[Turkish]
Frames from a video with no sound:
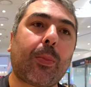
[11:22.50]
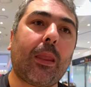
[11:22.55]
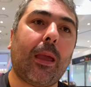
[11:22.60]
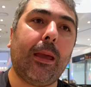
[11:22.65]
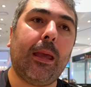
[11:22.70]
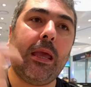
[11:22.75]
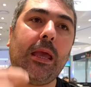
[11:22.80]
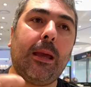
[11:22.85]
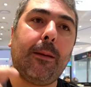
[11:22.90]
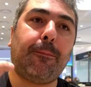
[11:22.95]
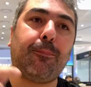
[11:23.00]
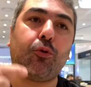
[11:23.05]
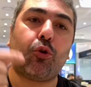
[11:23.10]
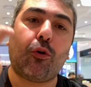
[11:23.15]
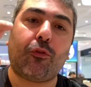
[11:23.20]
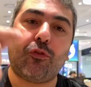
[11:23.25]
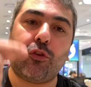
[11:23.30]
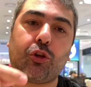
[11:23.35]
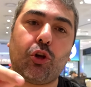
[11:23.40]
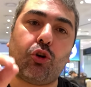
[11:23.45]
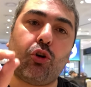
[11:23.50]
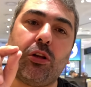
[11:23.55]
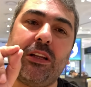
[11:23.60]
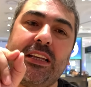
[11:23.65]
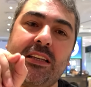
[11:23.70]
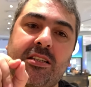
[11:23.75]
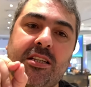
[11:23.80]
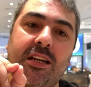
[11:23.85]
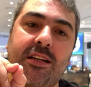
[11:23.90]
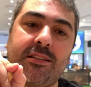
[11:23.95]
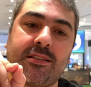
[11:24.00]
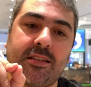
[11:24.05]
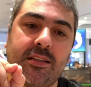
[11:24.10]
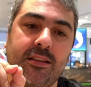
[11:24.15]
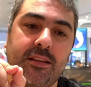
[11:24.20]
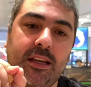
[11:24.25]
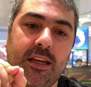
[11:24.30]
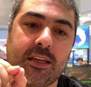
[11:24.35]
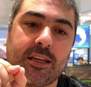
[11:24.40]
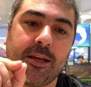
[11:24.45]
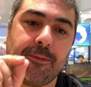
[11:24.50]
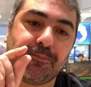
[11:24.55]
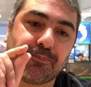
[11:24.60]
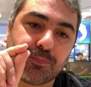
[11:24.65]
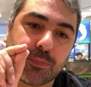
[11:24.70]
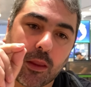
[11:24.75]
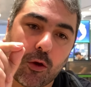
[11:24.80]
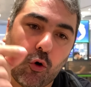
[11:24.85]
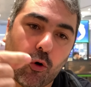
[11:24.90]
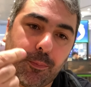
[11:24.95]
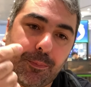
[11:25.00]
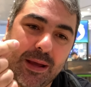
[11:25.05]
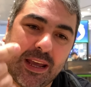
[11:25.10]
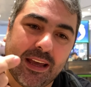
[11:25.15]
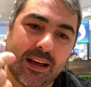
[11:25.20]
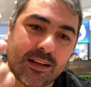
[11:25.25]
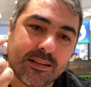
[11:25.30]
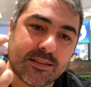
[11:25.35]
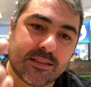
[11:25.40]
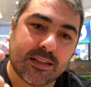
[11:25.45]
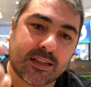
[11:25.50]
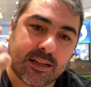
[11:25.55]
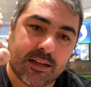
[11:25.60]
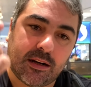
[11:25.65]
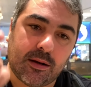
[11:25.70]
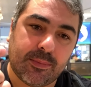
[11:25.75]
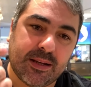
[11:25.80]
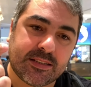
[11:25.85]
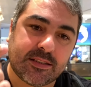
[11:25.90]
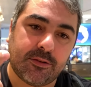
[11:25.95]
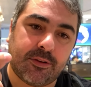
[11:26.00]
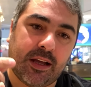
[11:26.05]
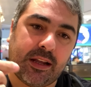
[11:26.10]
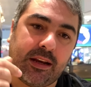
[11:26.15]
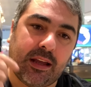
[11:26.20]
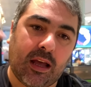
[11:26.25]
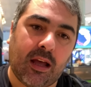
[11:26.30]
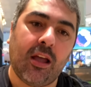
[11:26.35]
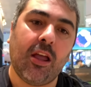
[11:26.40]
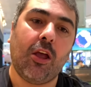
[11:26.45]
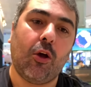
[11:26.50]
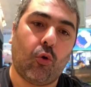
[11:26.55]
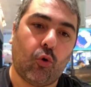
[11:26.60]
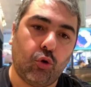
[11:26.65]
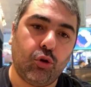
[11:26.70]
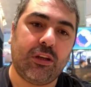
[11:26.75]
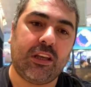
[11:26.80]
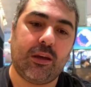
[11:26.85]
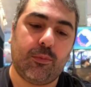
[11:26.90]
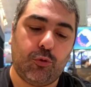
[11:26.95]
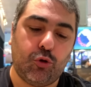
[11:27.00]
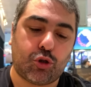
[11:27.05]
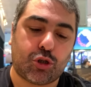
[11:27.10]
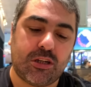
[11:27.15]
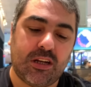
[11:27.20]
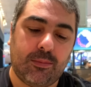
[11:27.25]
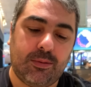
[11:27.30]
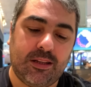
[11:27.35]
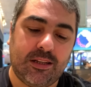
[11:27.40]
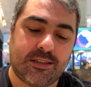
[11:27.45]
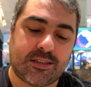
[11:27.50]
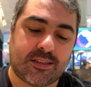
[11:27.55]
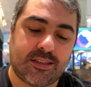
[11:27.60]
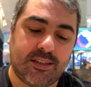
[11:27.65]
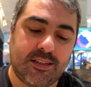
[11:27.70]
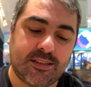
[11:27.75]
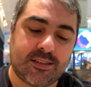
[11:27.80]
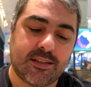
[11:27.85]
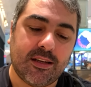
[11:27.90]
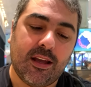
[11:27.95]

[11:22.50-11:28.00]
e, profiterol içerisindeki o beyazlık kreması var ya onun gibi düşünebilirsiniz.